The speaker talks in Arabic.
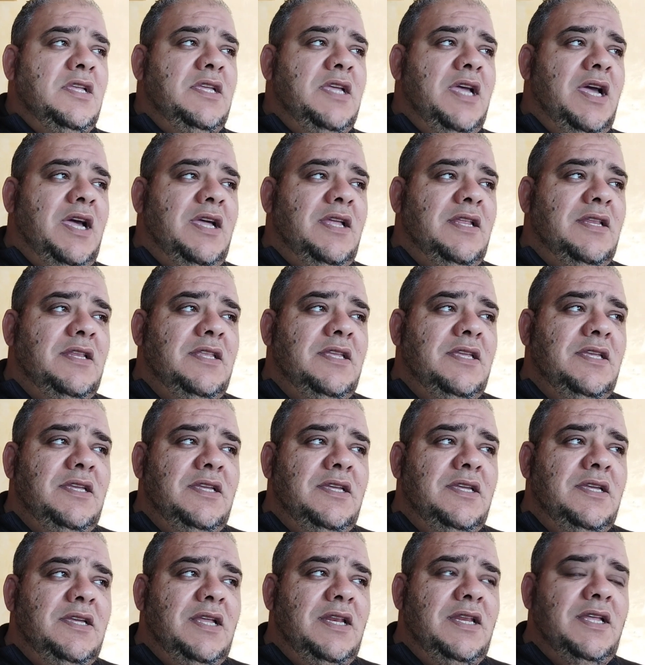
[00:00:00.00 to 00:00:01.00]

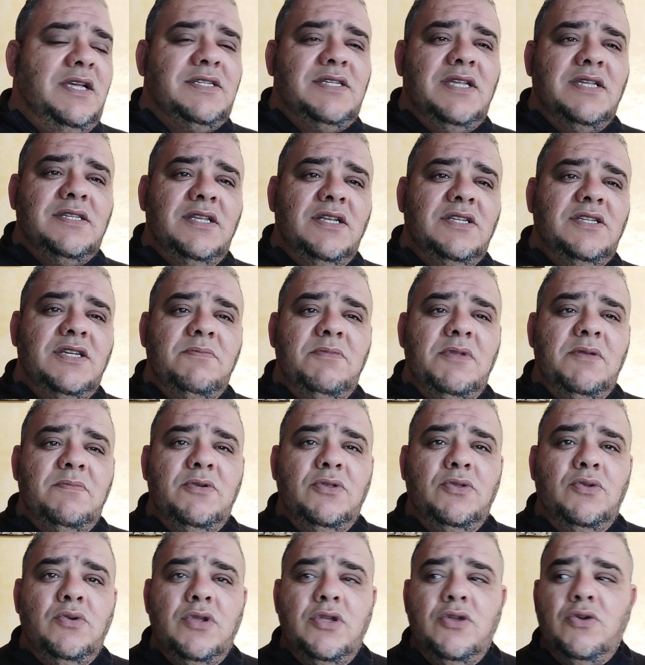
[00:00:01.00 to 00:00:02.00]
يعني الإحساس الجميل
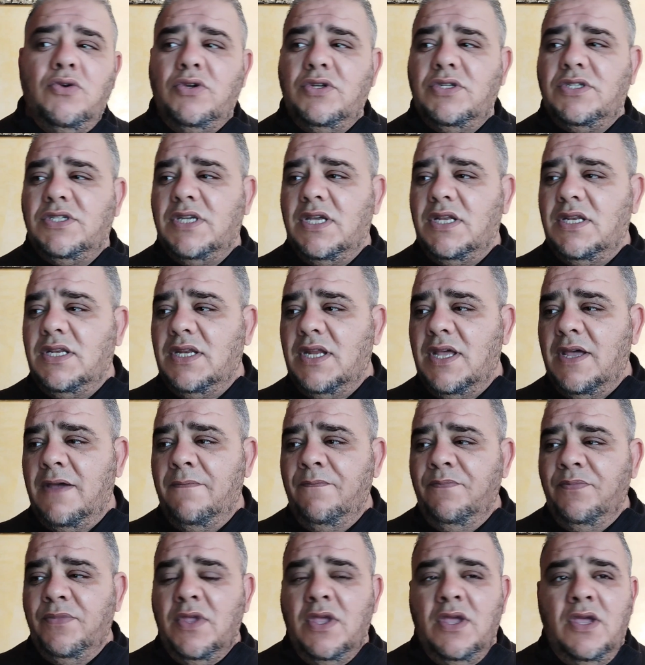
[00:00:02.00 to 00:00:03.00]
بالدنيا يحس أن